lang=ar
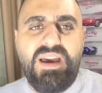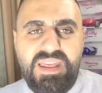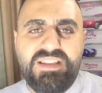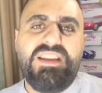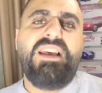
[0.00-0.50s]

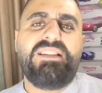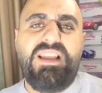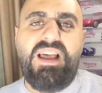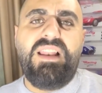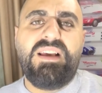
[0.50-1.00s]
انا جاهز
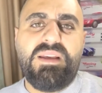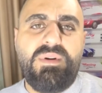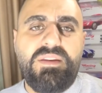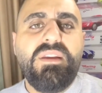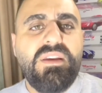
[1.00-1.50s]
لحلها
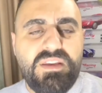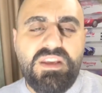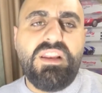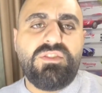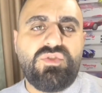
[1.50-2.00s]
كمان
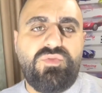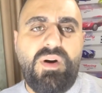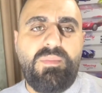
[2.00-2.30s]
يلا نشوف مع